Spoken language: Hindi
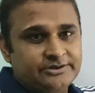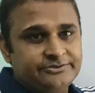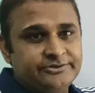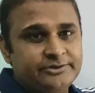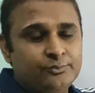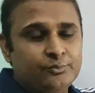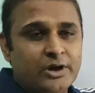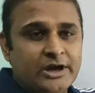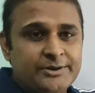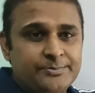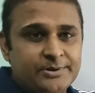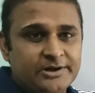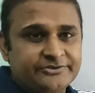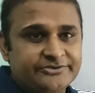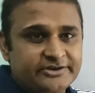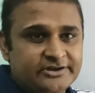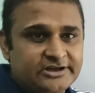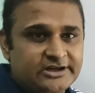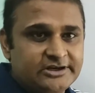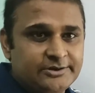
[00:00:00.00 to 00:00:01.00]
किसी वाई
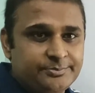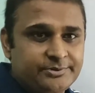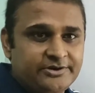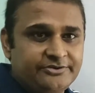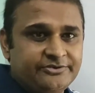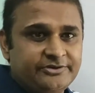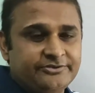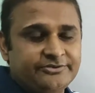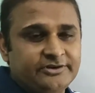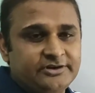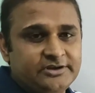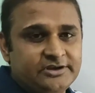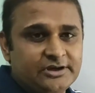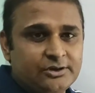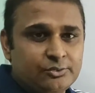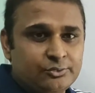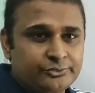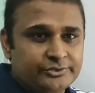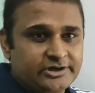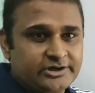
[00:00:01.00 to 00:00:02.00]
फंक्शन का डिफरेंशिएशन
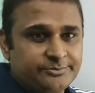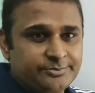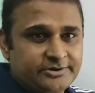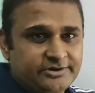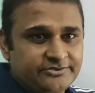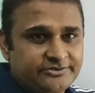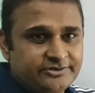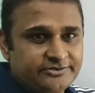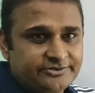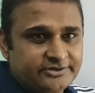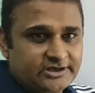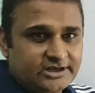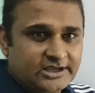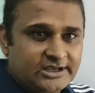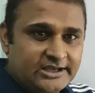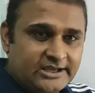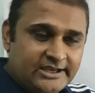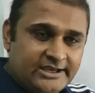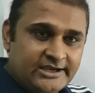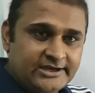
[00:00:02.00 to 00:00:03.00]
किया और उसका डिफ्रेंसिएशन
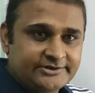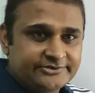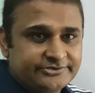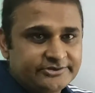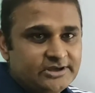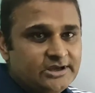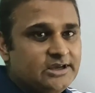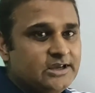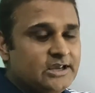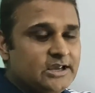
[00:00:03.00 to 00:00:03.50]
आया एक्स